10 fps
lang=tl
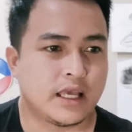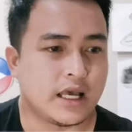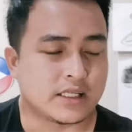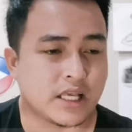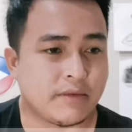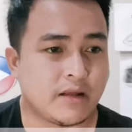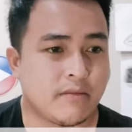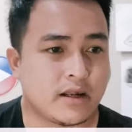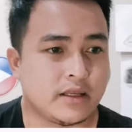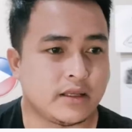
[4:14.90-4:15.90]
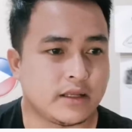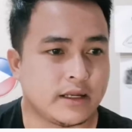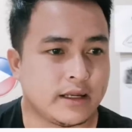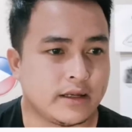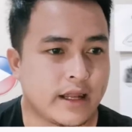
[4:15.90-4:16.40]
Ang sabi naman ni
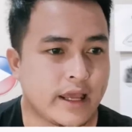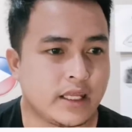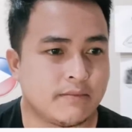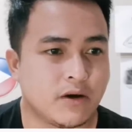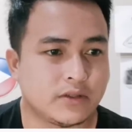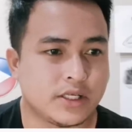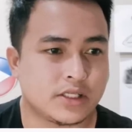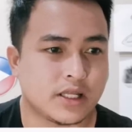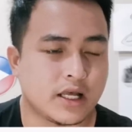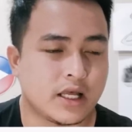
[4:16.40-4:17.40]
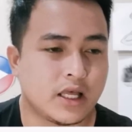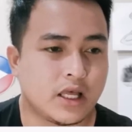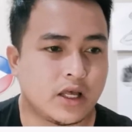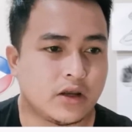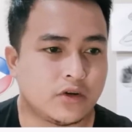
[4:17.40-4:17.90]
Neddy Bautista,
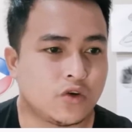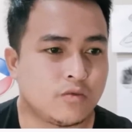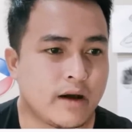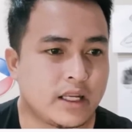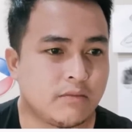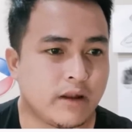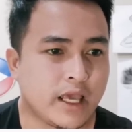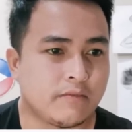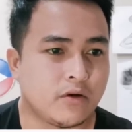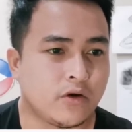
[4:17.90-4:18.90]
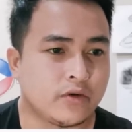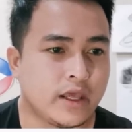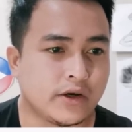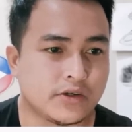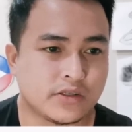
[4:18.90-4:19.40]
Nobody blame
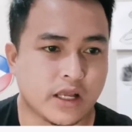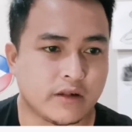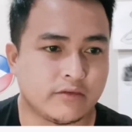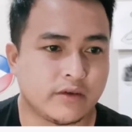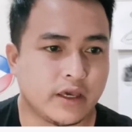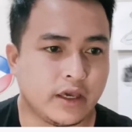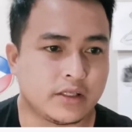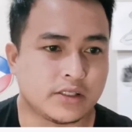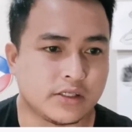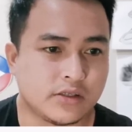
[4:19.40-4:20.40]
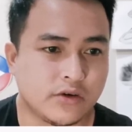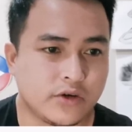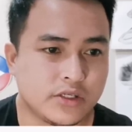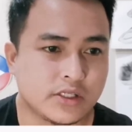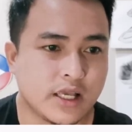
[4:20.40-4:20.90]
only herself. It's her
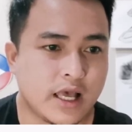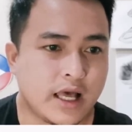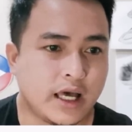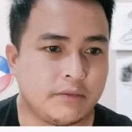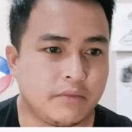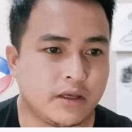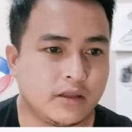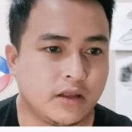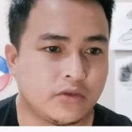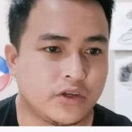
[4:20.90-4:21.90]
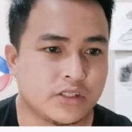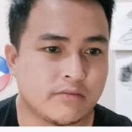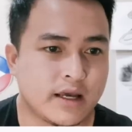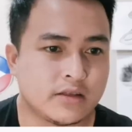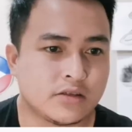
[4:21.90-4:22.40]
choice. I pity to this
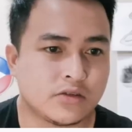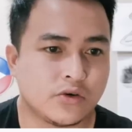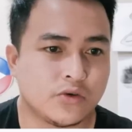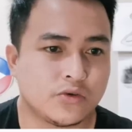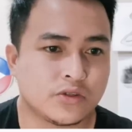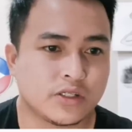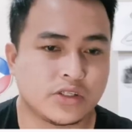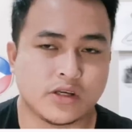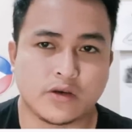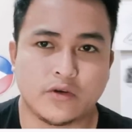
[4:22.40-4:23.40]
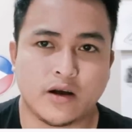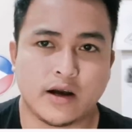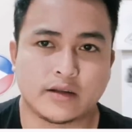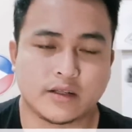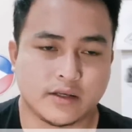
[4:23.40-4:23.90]
man so such a good
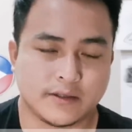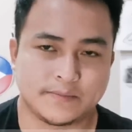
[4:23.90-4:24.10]
heart.